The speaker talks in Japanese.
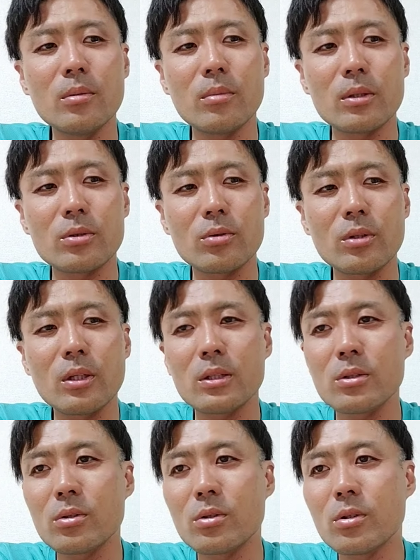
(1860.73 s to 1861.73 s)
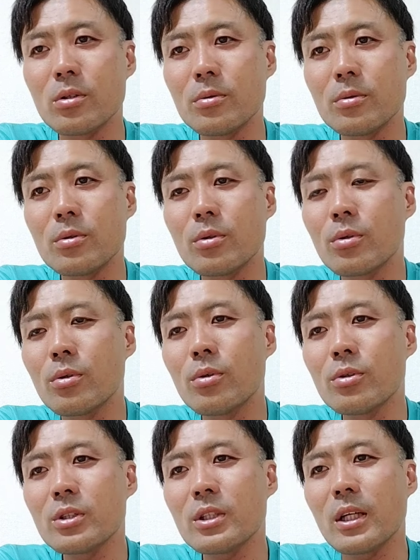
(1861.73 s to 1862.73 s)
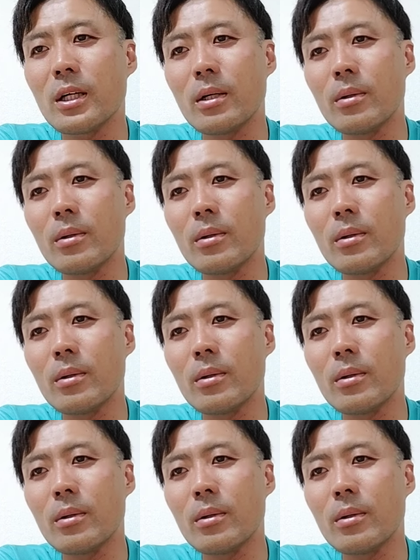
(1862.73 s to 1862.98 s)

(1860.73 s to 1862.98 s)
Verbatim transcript: まあ、そんなその録音した